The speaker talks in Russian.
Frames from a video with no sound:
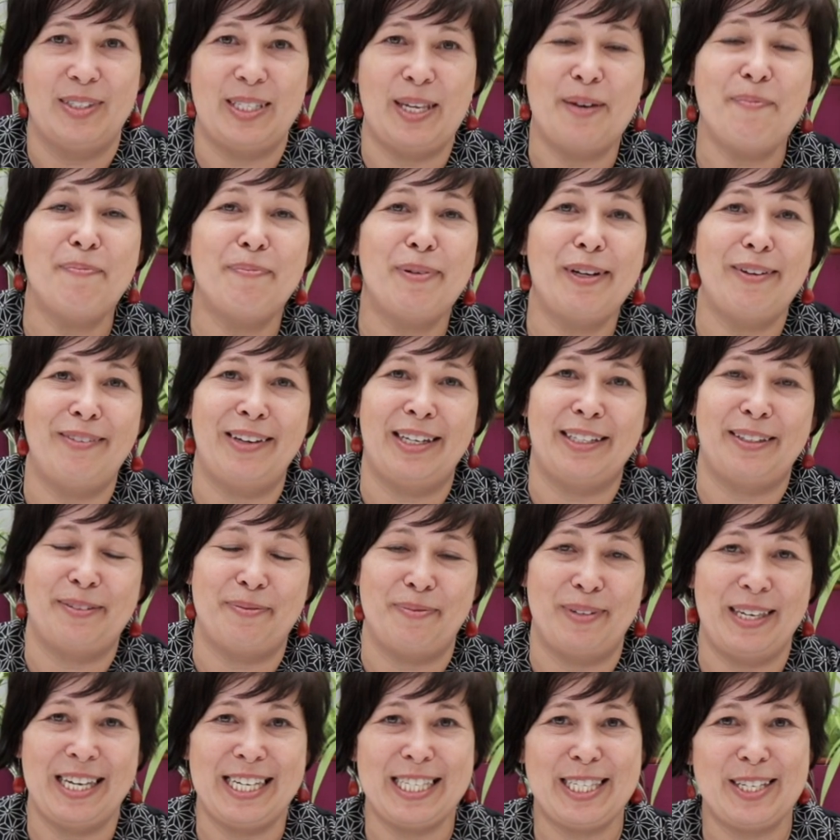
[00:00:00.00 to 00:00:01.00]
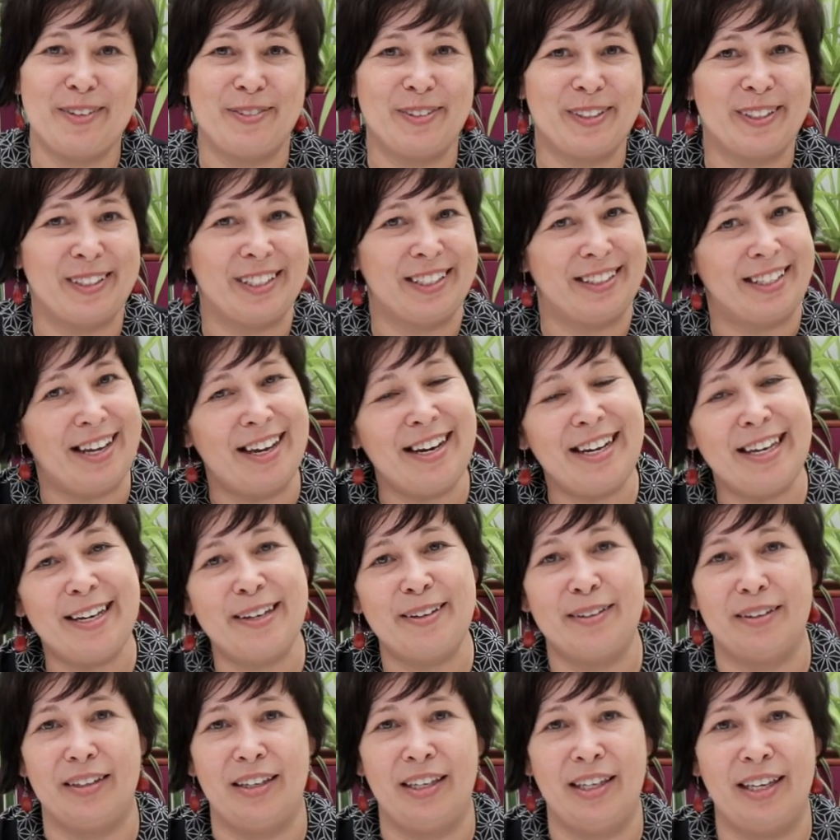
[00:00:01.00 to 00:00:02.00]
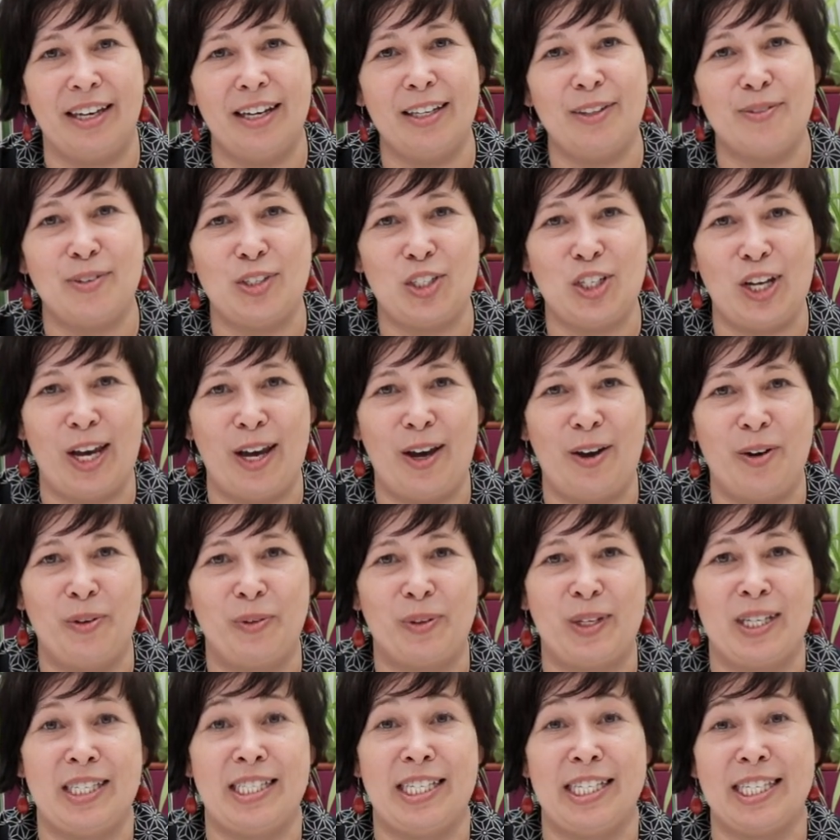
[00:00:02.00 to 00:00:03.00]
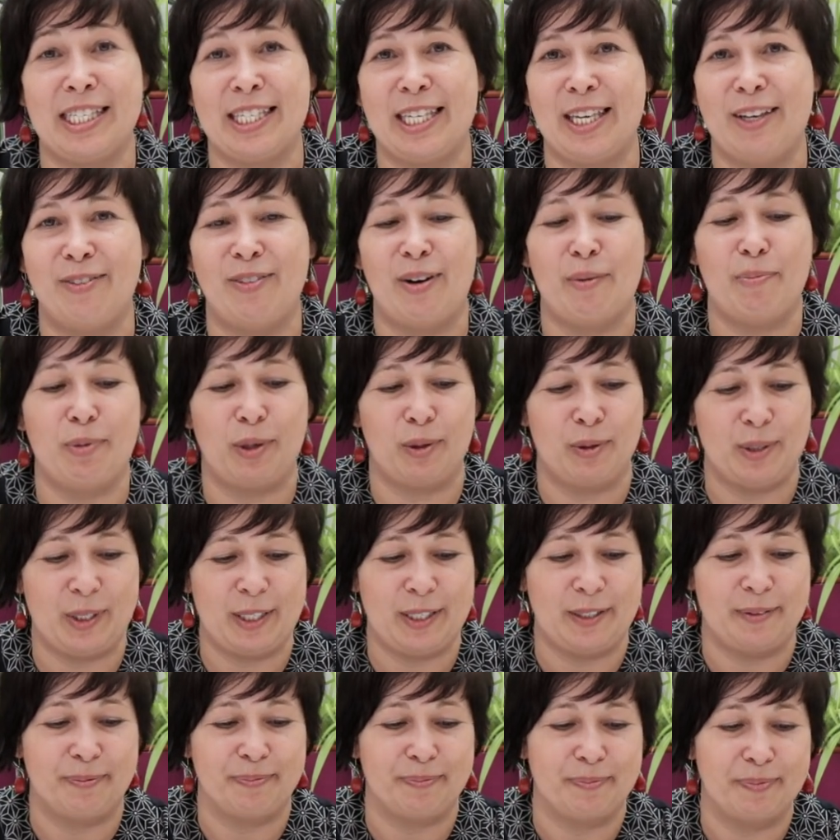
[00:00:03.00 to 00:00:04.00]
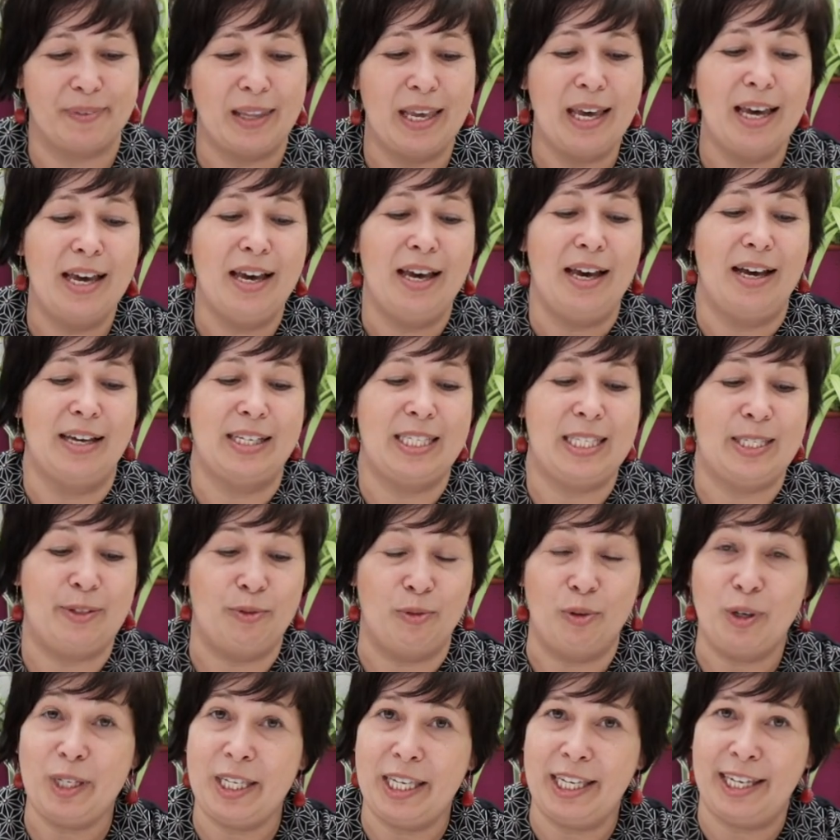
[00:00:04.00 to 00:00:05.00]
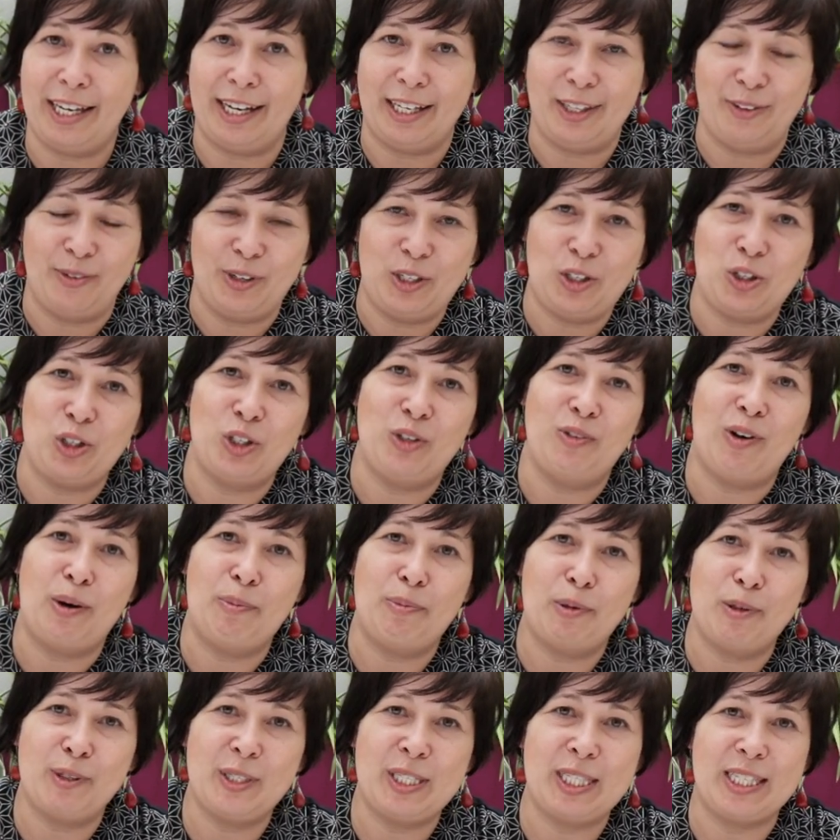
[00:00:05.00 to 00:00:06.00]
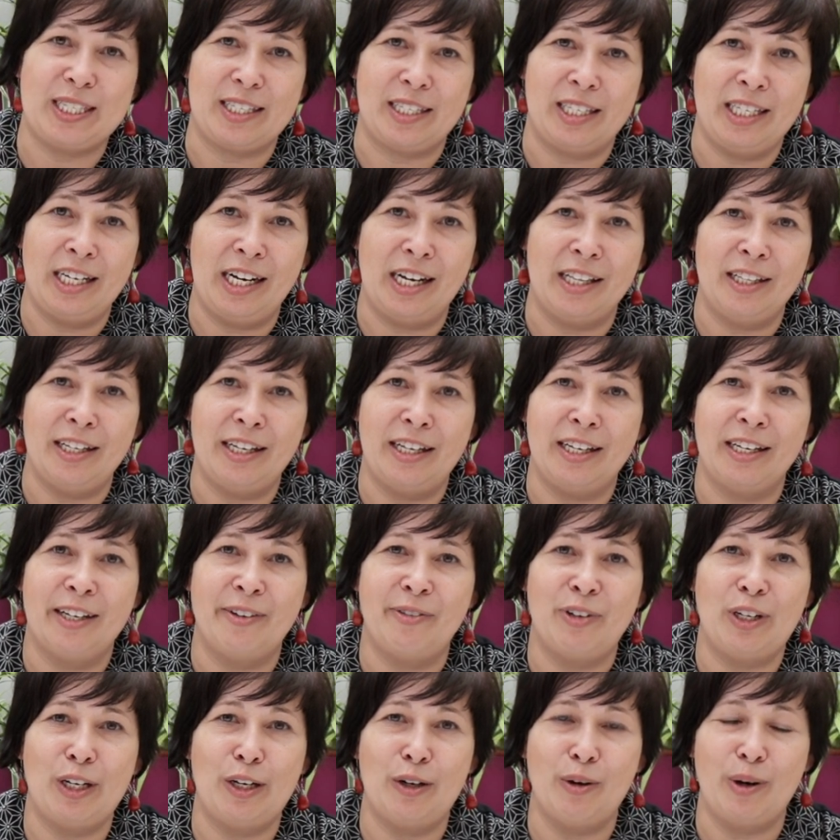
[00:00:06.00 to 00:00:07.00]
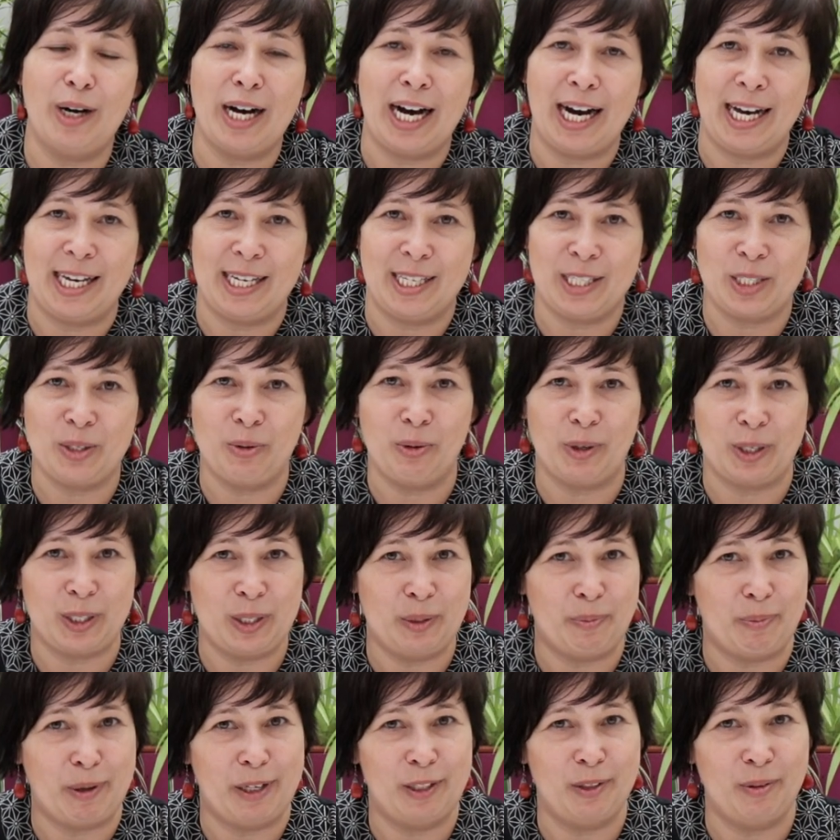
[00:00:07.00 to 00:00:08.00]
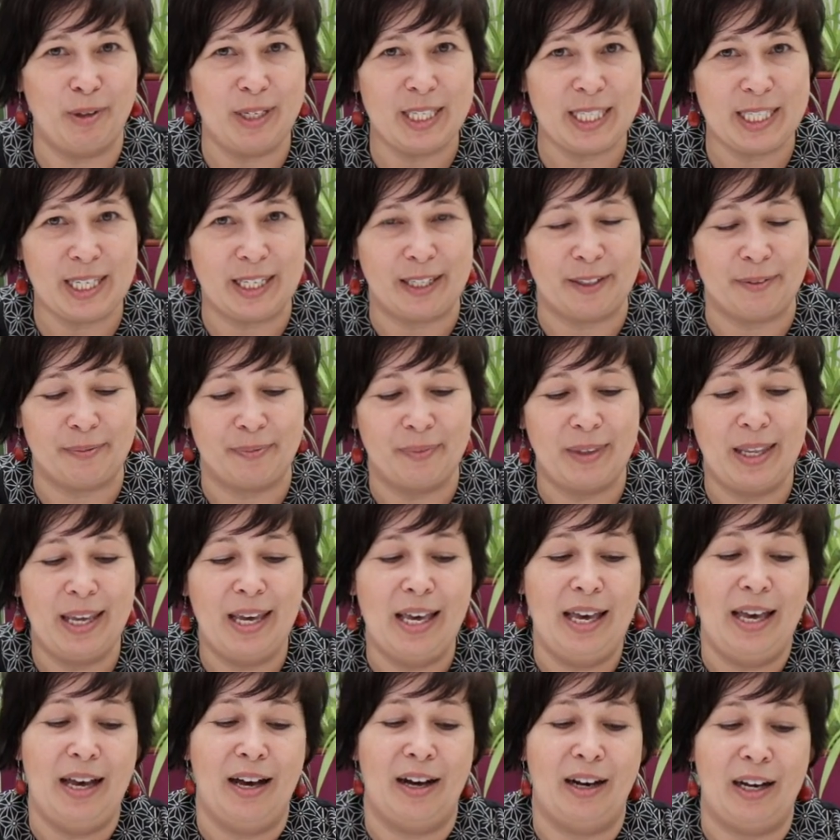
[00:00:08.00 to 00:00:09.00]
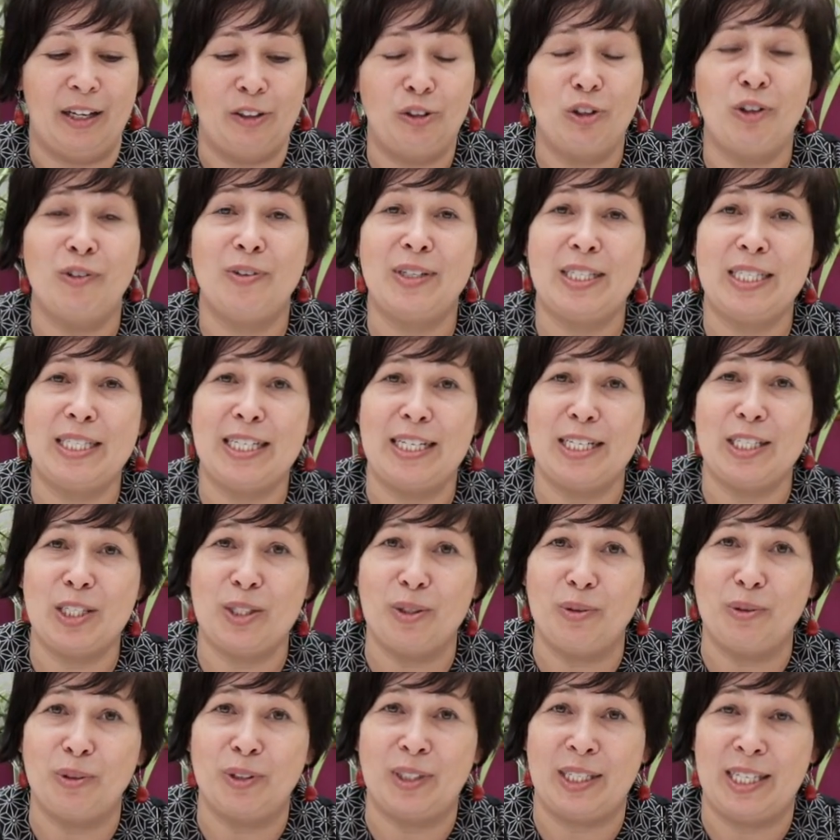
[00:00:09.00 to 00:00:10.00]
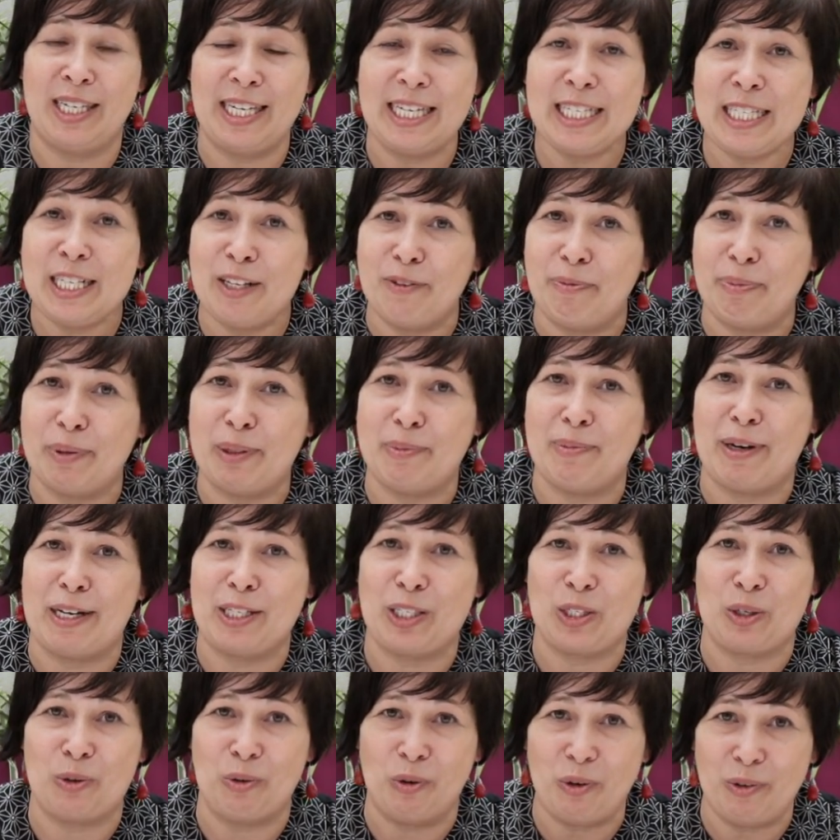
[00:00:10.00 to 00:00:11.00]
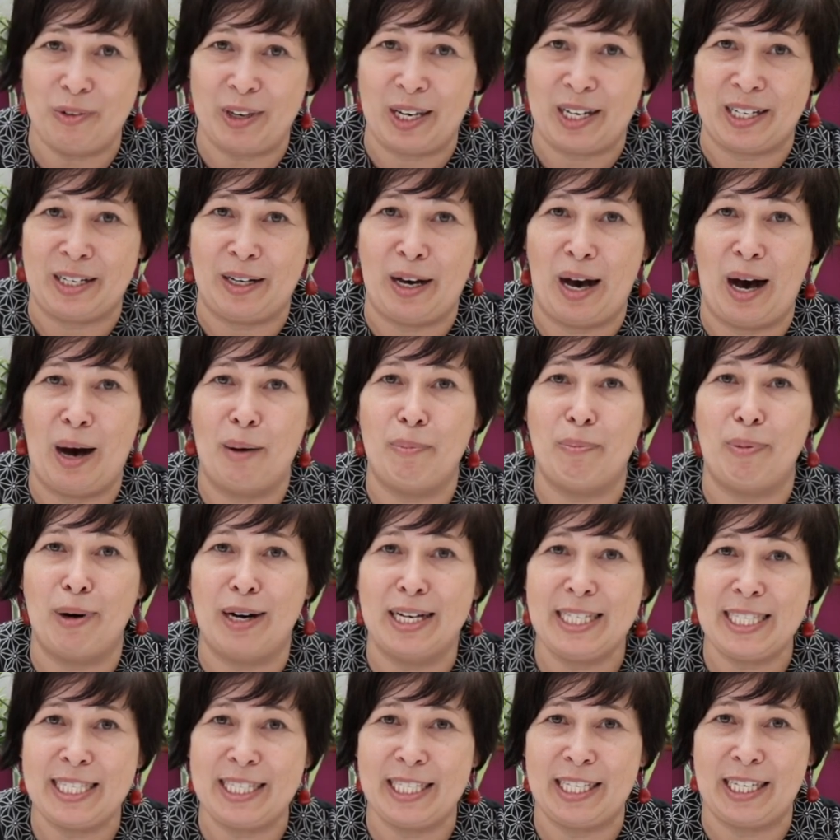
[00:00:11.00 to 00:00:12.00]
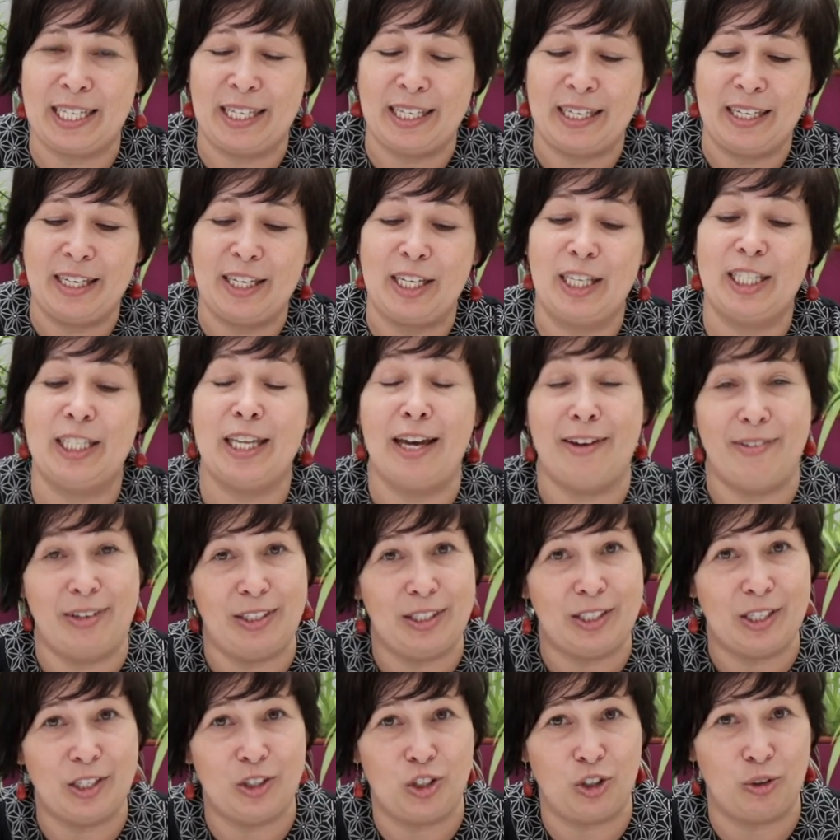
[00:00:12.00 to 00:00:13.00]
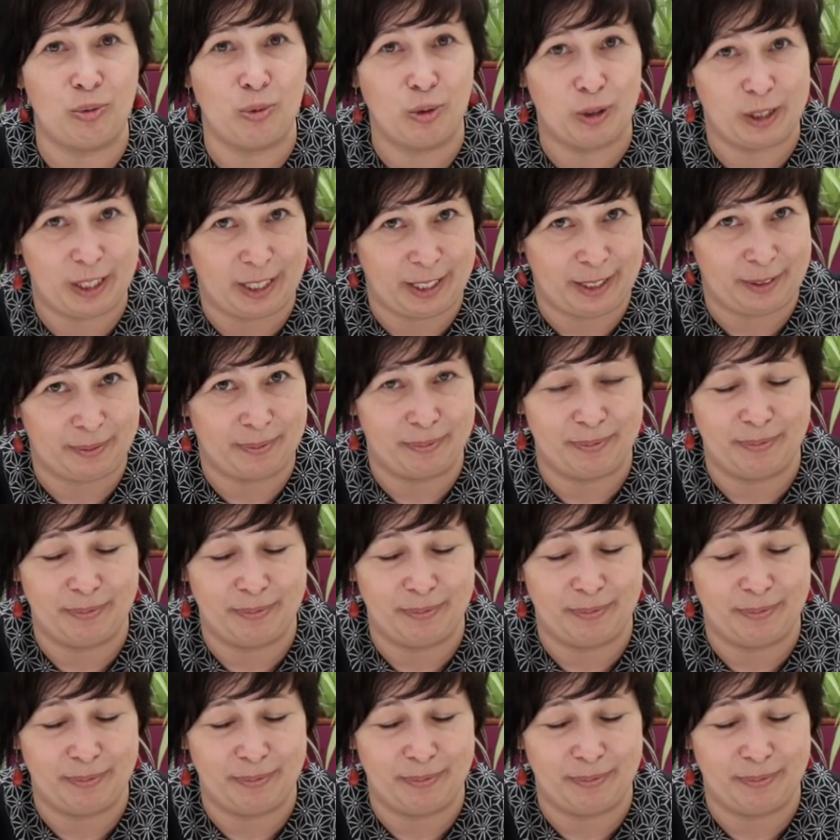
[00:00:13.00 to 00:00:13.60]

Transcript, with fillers: Всем привет! Меня зовут Наталья, и я отвечаю на детские вопросы. Сегодня я отвечу на вопрос Николая Гаврилюка из города Подольска, которого интересует, есть ли в Подмосковье опасные ядовитые животные.